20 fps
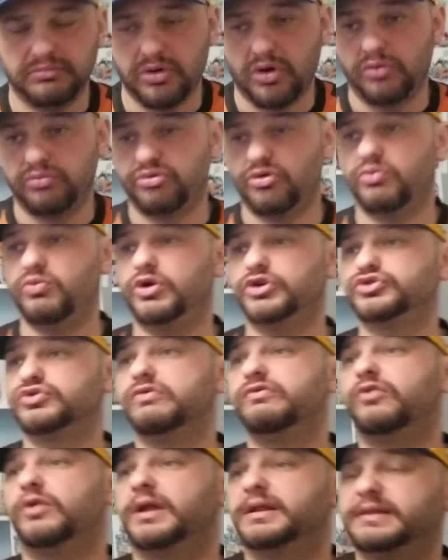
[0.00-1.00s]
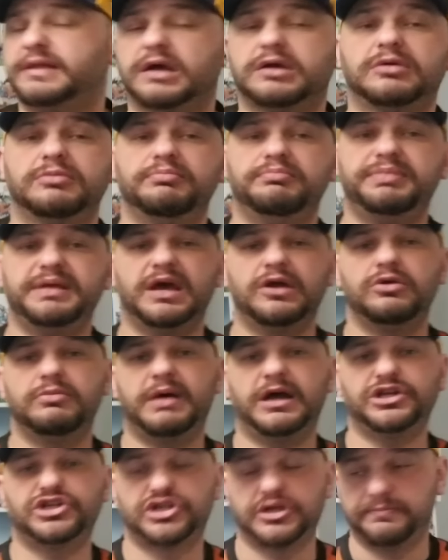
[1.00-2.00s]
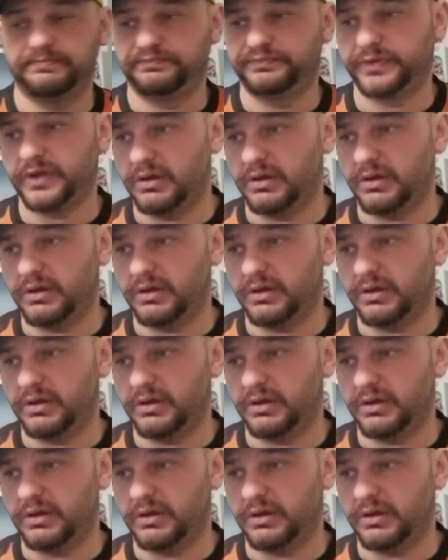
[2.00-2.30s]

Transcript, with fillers: Bon, pour moi, je trouve qu'on attaque bien le match.